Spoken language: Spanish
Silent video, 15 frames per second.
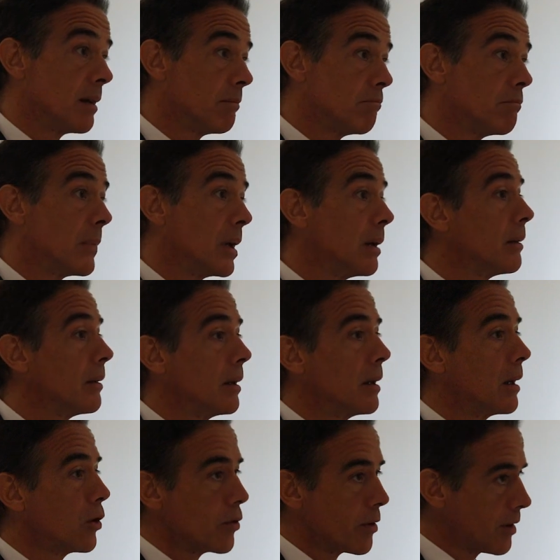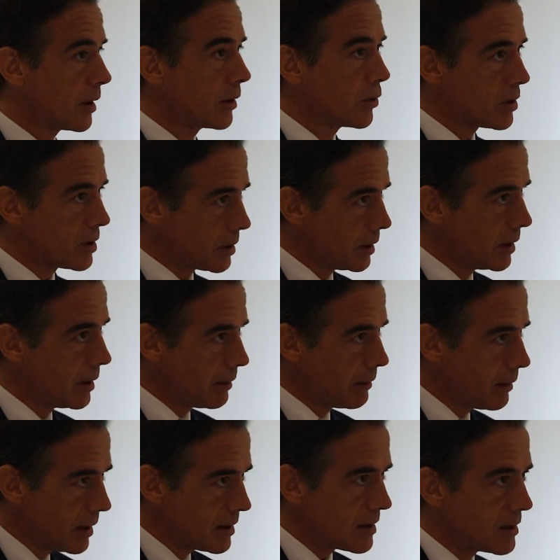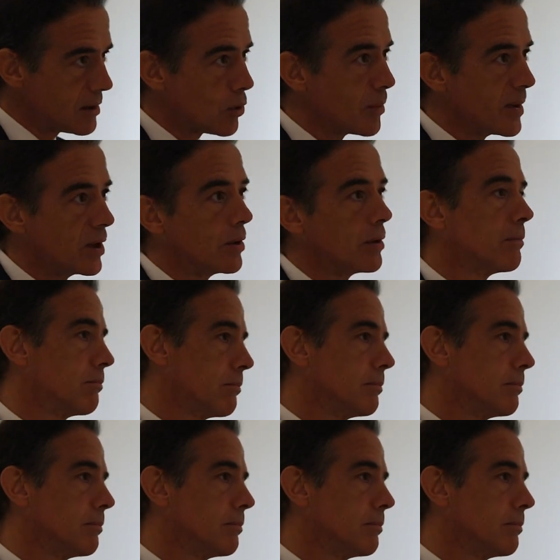I. Y el concierto es ese instrumento.